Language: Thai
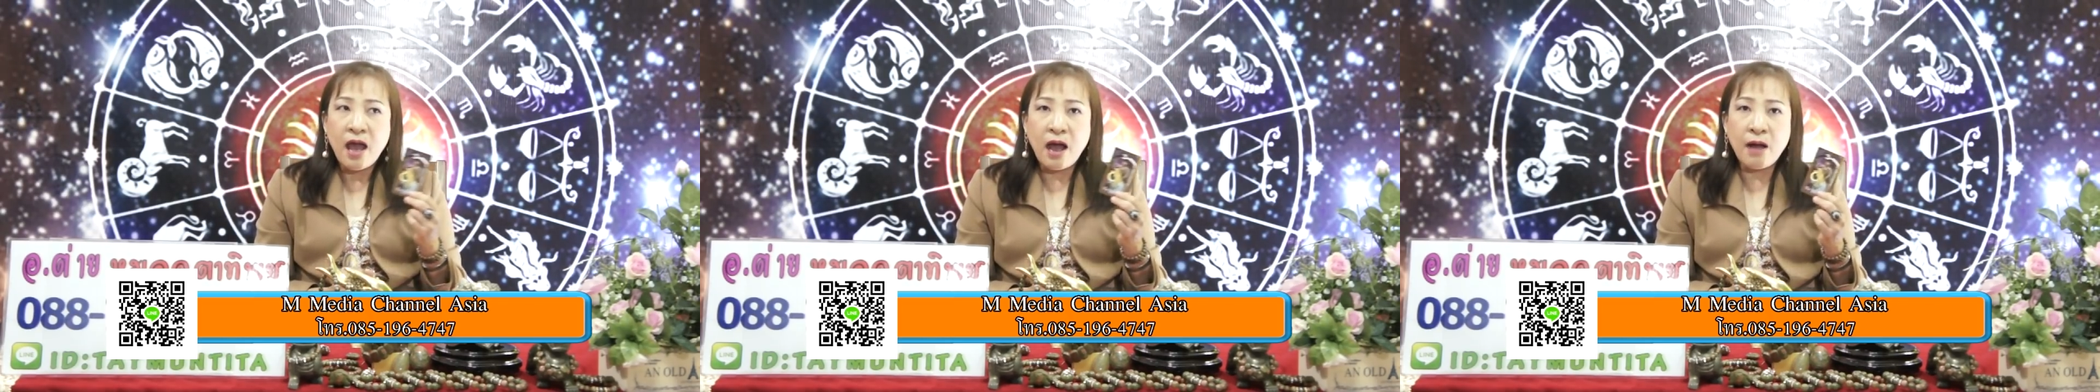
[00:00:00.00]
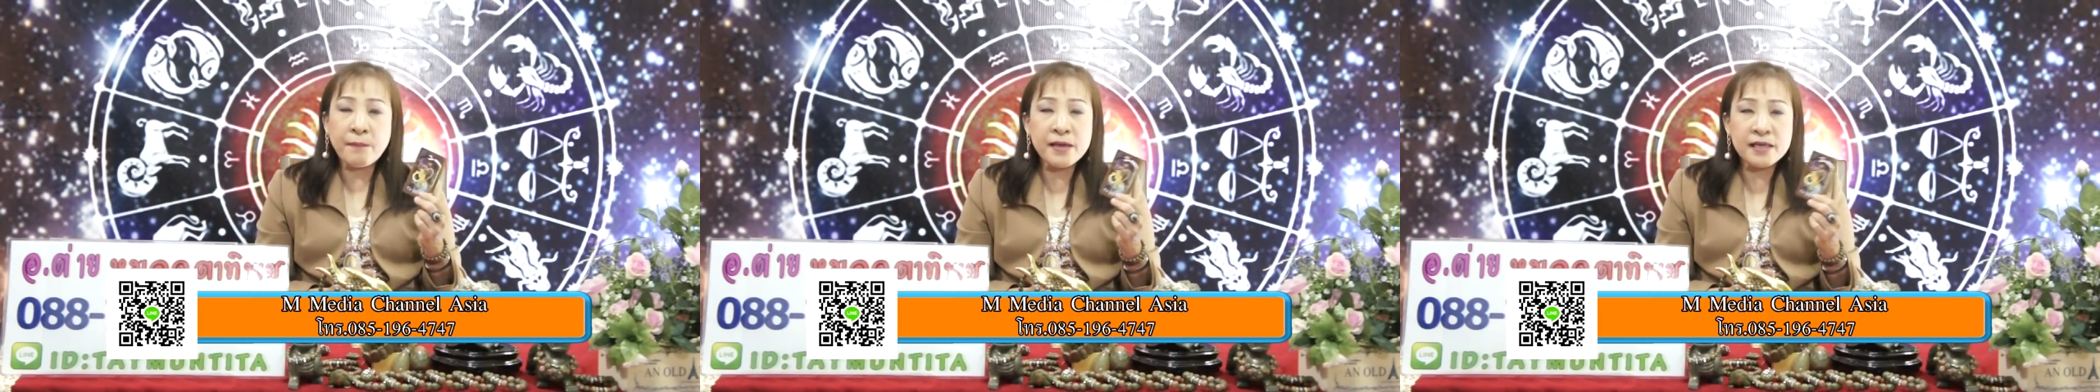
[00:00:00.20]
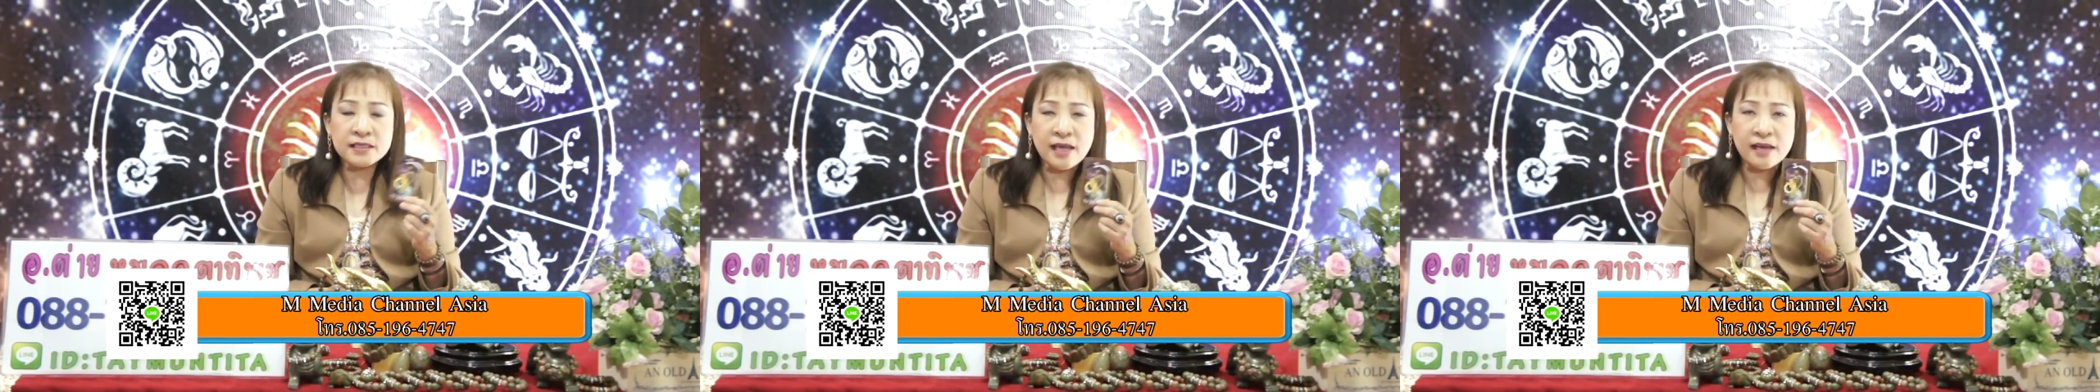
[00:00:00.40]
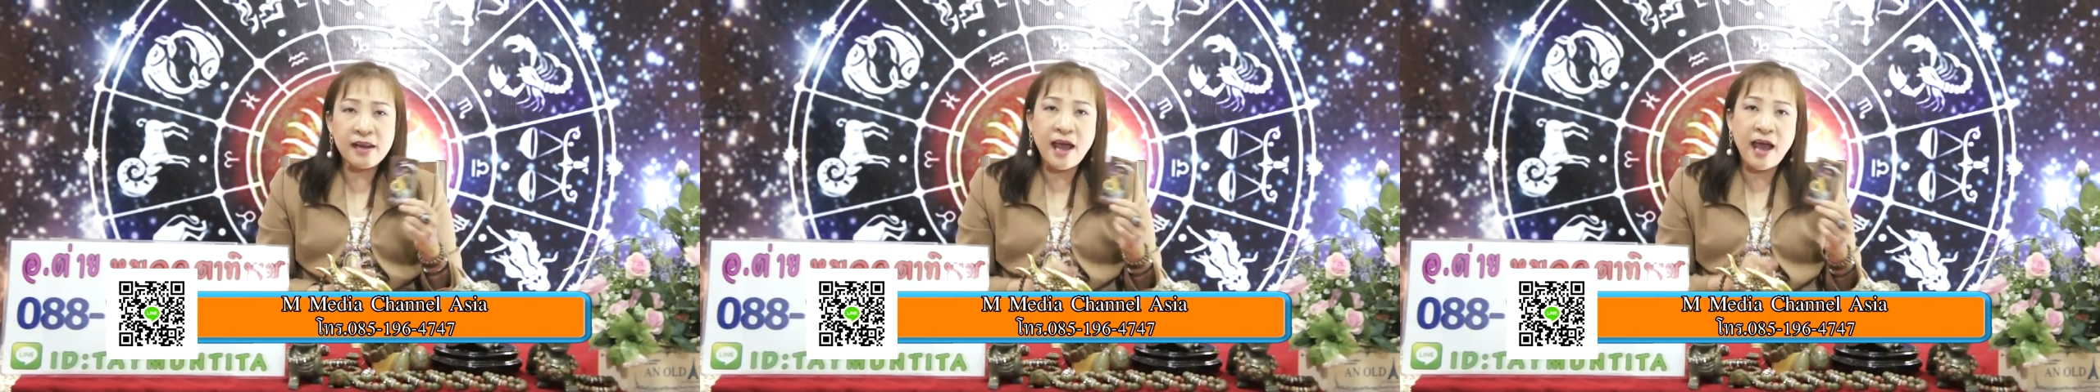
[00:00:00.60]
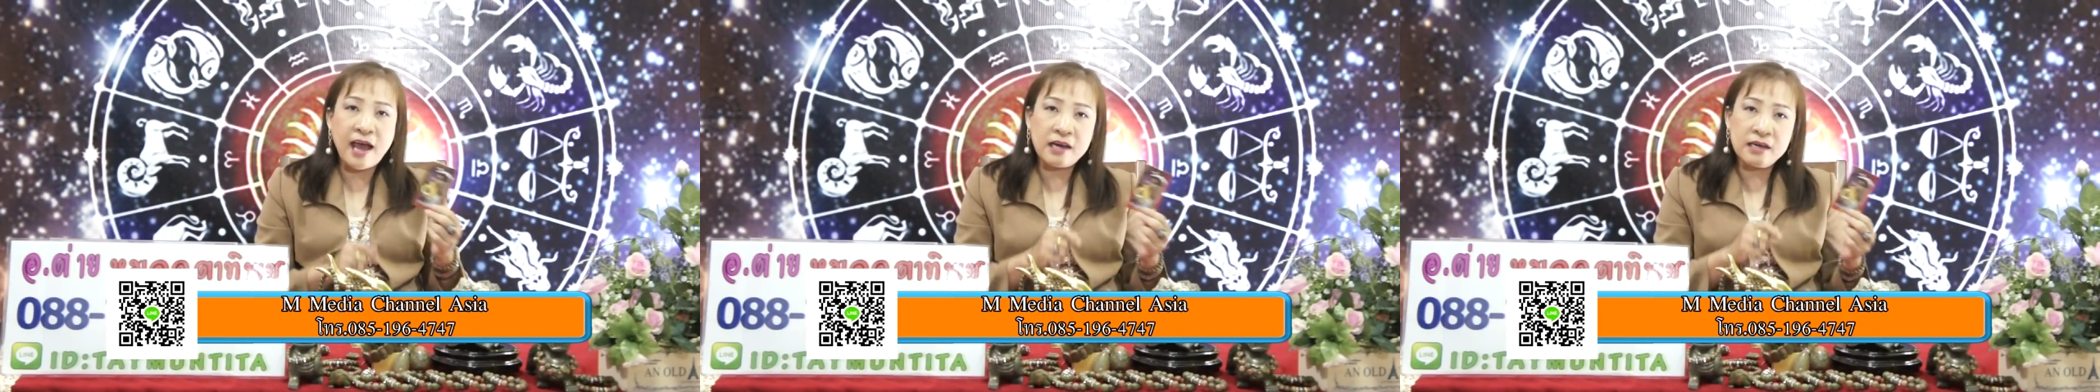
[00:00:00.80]
เอาไปสรร
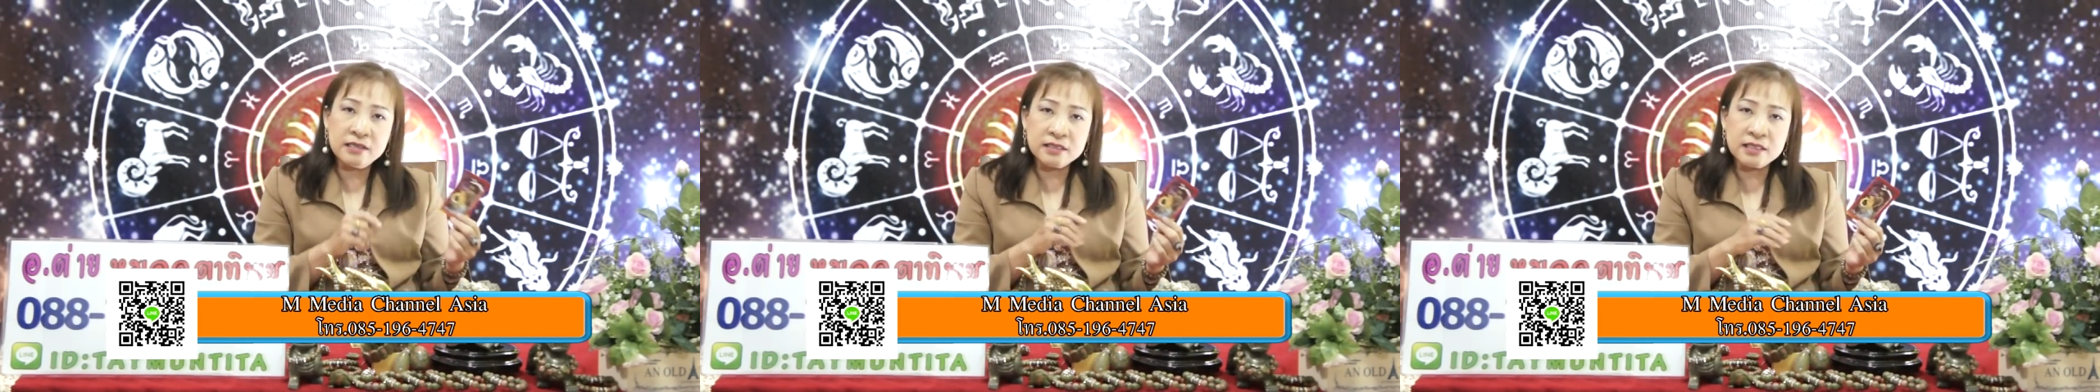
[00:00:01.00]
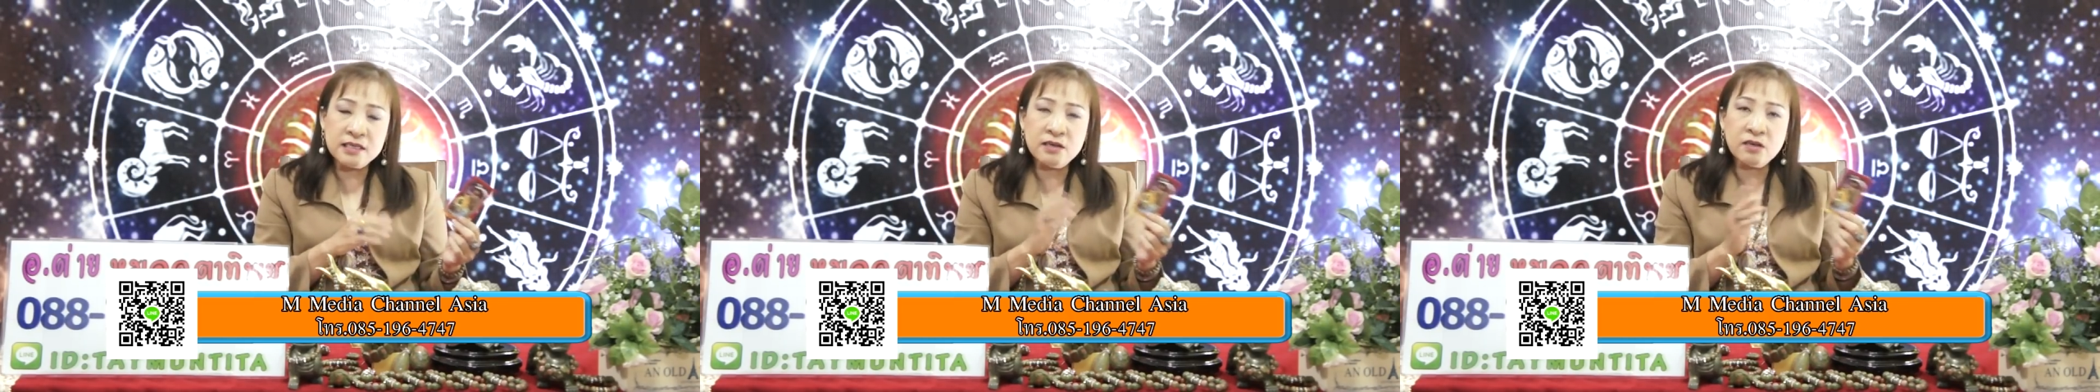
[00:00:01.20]
หาหรือซื้อ